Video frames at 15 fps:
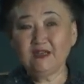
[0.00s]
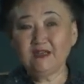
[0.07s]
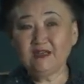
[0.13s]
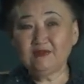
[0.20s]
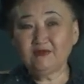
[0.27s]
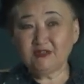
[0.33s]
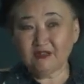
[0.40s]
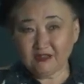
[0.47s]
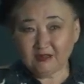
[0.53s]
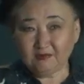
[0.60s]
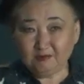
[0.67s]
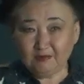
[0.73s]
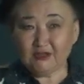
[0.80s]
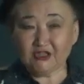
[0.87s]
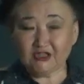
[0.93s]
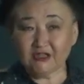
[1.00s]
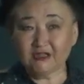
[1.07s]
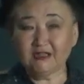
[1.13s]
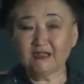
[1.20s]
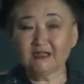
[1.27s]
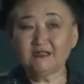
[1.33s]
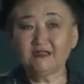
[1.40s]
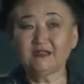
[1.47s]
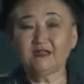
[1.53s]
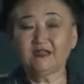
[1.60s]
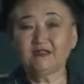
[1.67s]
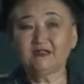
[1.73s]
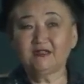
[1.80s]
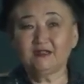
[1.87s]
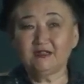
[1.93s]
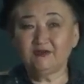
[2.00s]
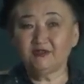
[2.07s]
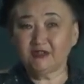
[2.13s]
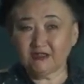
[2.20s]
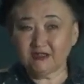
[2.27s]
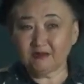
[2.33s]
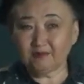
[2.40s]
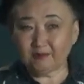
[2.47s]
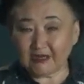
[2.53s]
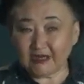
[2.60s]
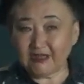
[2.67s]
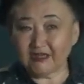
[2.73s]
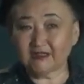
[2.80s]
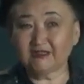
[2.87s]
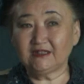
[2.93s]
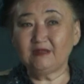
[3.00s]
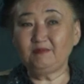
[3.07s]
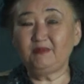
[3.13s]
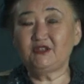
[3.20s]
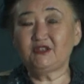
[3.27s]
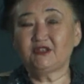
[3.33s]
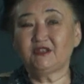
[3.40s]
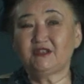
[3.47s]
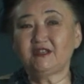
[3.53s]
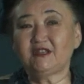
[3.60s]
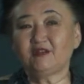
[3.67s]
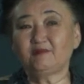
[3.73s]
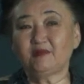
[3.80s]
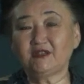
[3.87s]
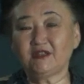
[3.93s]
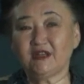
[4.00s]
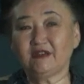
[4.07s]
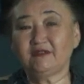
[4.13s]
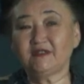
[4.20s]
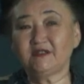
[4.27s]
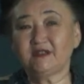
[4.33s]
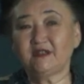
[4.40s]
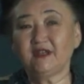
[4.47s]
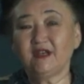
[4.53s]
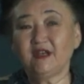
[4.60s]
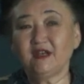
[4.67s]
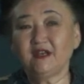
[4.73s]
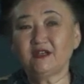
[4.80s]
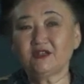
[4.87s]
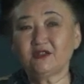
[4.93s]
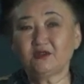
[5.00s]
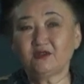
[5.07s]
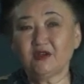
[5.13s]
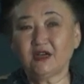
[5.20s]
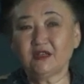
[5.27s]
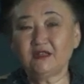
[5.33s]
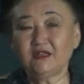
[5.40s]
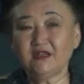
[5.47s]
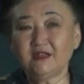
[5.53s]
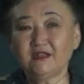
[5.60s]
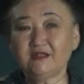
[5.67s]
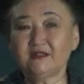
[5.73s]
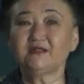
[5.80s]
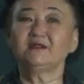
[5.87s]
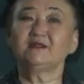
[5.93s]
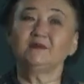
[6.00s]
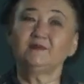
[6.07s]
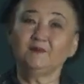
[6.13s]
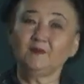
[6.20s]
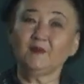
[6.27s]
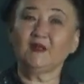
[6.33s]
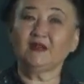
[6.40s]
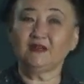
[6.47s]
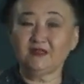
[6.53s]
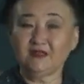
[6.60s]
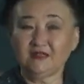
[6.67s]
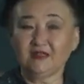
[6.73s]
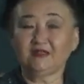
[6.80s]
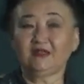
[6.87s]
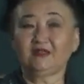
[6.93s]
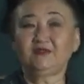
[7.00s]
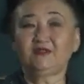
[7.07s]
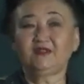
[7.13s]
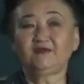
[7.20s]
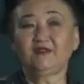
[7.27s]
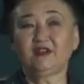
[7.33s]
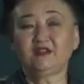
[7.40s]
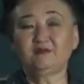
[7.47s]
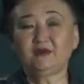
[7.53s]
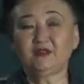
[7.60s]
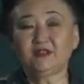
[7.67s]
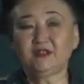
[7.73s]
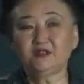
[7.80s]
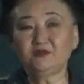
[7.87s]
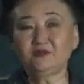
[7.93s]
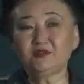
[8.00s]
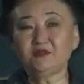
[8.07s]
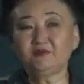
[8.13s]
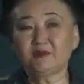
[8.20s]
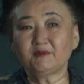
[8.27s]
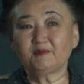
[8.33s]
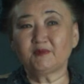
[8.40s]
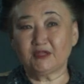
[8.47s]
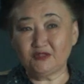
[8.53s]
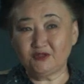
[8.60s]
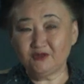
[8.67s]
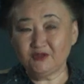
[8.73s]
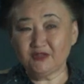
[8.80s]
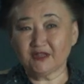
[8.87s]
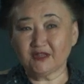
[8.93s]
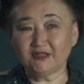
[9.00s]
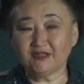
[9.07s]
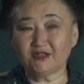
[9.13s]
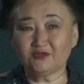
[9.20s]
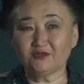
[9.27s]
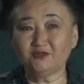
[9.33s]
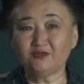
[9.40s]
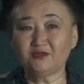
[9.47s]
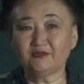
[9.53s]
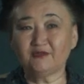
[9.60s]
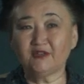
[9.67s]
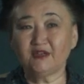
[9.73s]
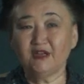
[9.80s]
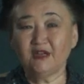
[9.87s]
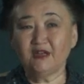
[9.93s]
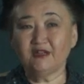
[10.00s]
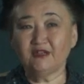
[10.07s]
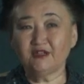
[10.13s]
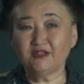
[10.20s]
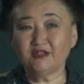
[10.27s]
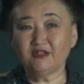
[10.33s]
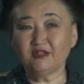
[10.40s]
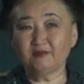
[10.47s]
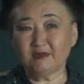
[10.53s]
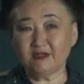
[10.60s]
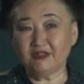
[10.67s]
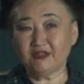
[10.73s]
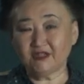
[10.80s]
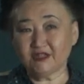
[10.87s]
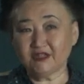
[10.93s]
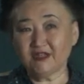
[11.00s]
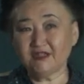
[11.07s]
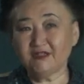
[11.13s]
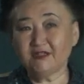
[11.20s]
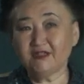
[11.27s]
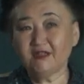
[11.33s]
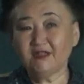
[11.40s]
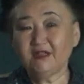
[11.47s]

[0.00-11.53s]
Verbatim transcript: И вот этот питчинг картины, и вот этот проект на питчинге так понравился, что одна из организаторов фестиваля Байконура, продюсер Анна Ржунусова, решила поддержать